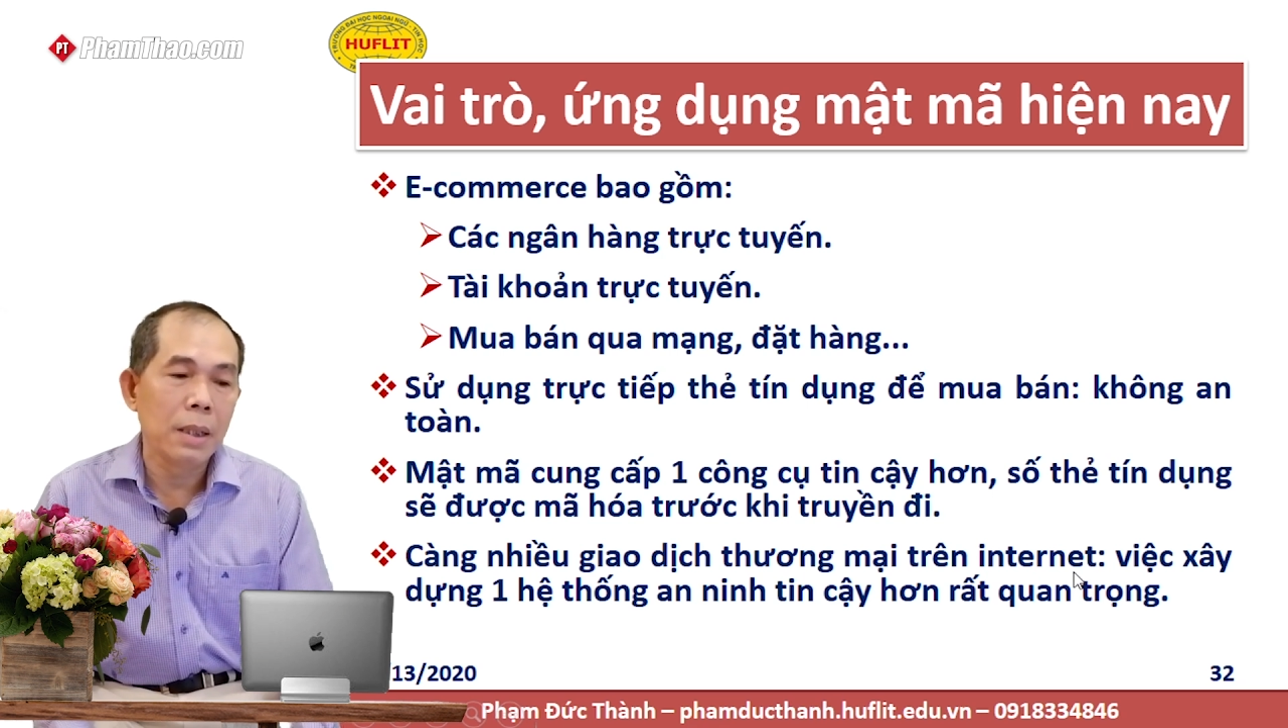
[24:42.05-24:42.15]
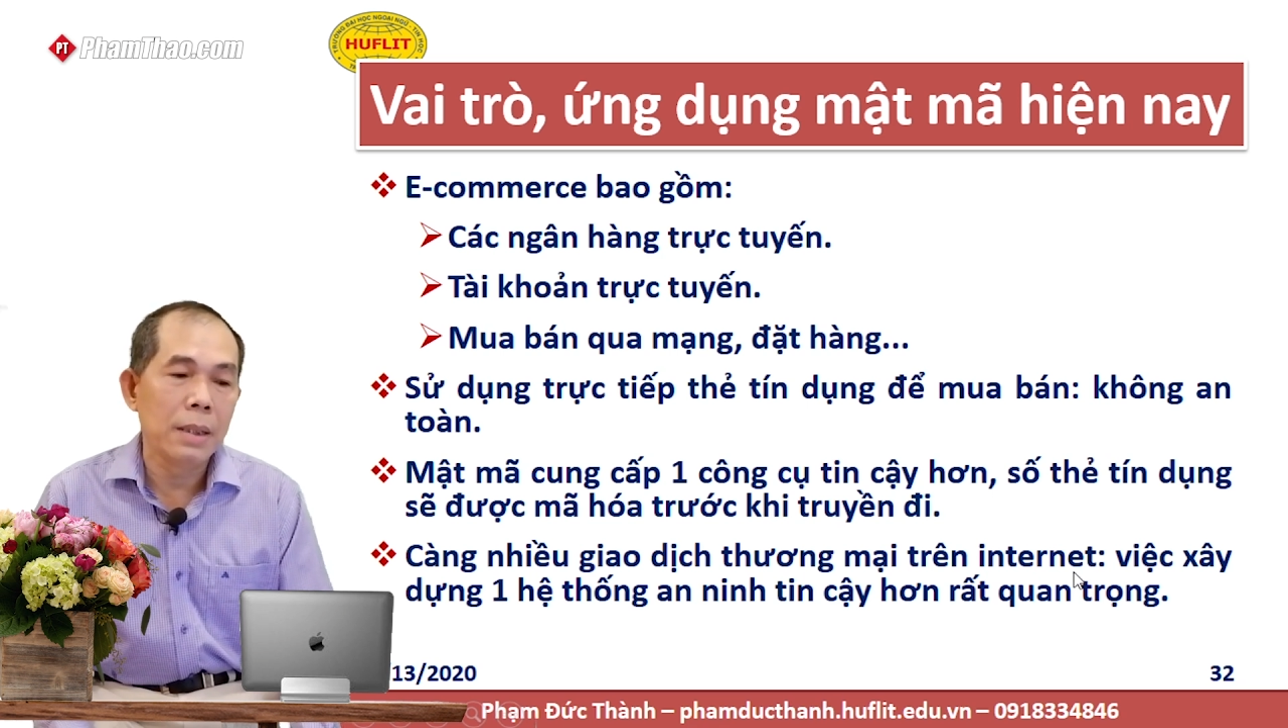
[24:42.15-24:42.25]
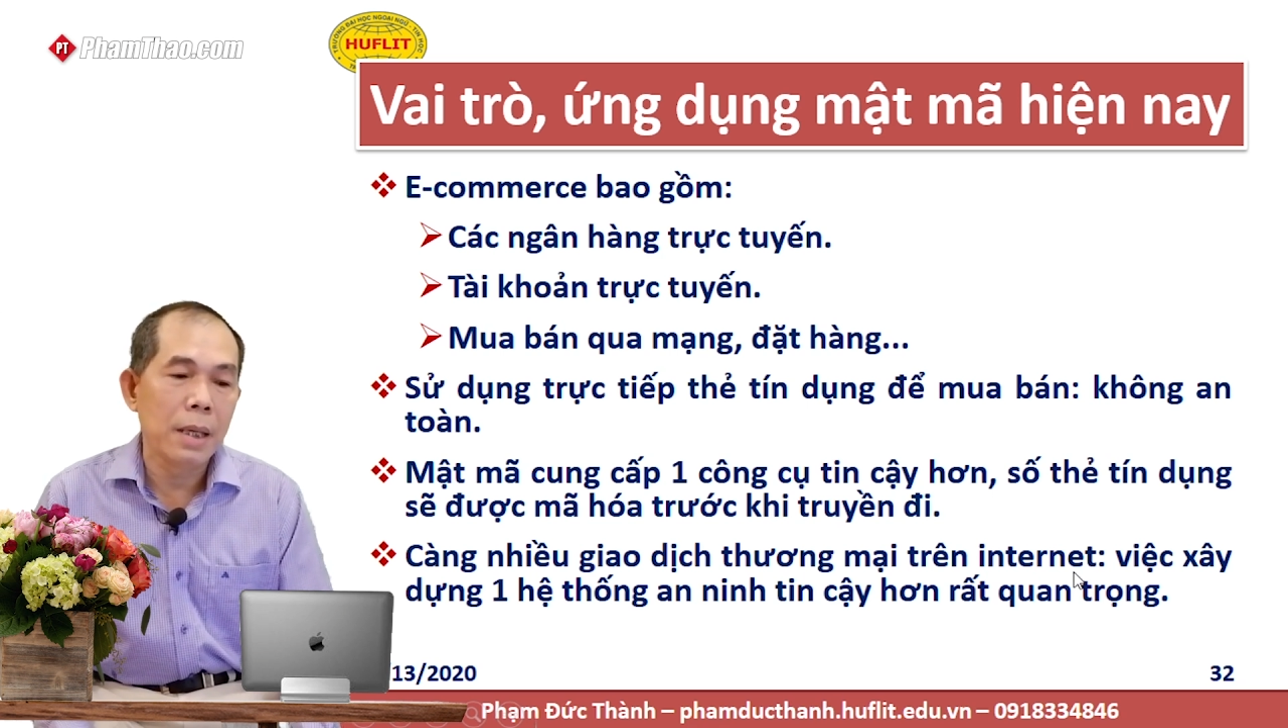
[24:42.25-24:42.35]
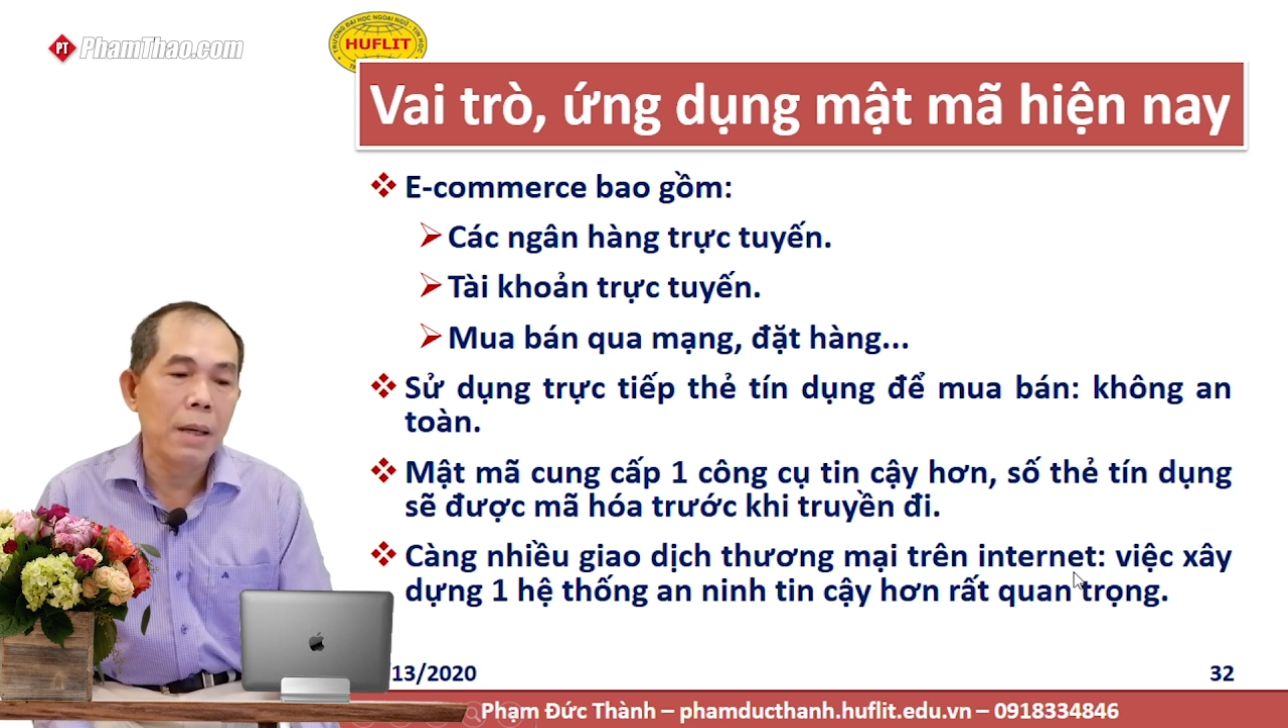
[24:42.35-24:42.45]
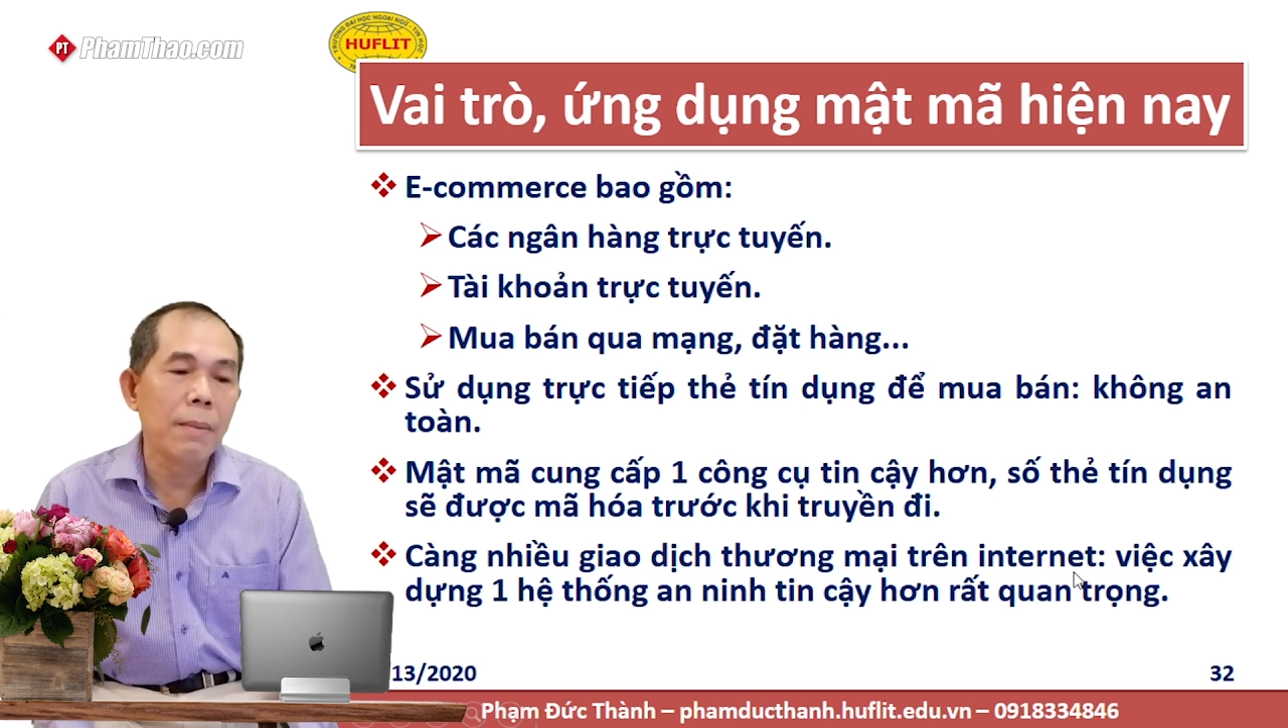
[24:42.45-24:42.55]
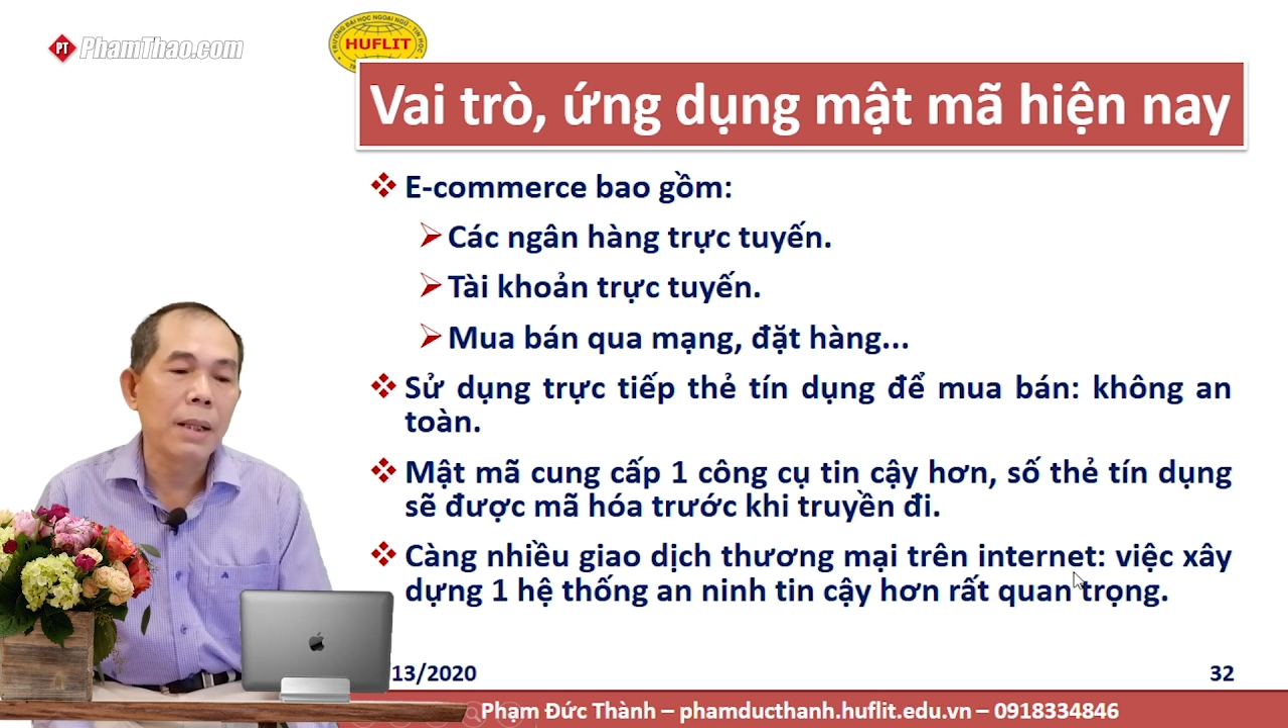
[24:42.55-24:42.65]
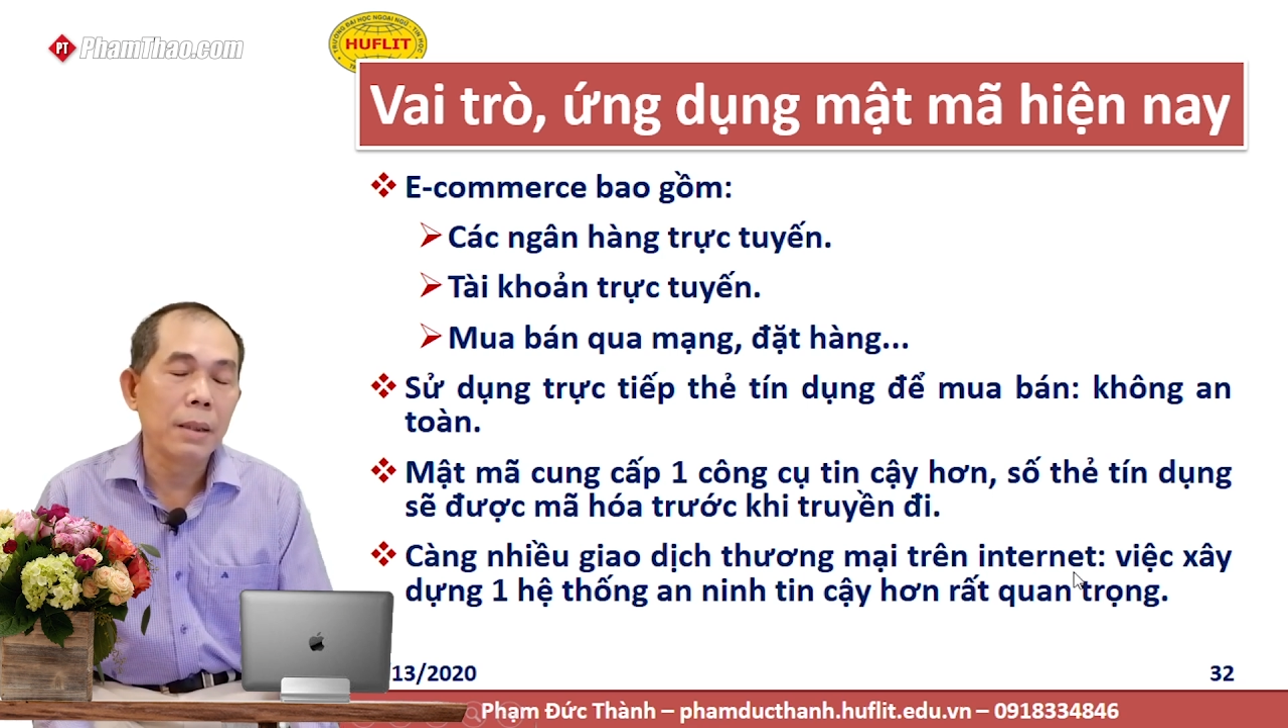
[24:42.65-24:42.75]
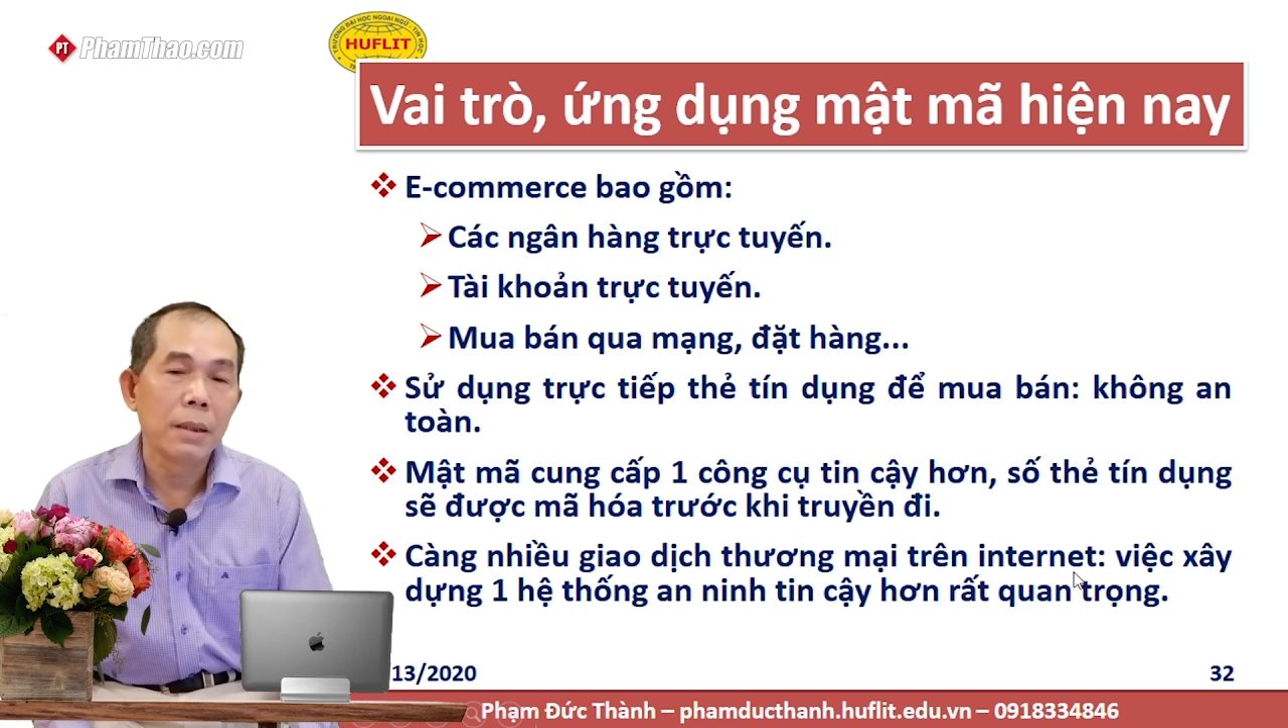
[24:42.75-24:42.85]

là dễ mất